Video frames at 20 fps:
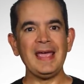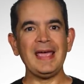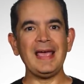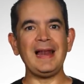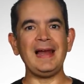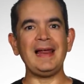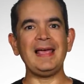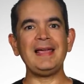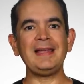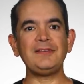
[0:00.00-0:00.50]

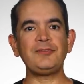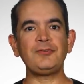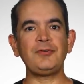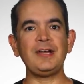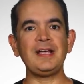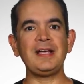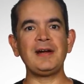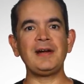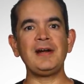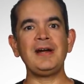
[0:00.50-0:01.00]
El end
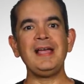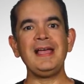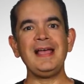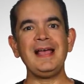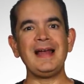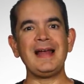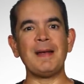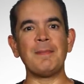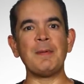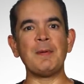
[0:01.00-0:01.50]
trigger,
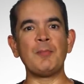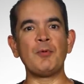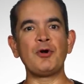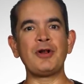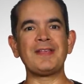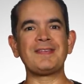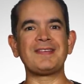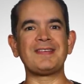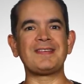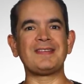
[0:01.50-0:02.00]
la
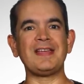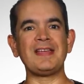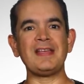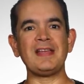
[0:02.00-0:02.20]
memoria se está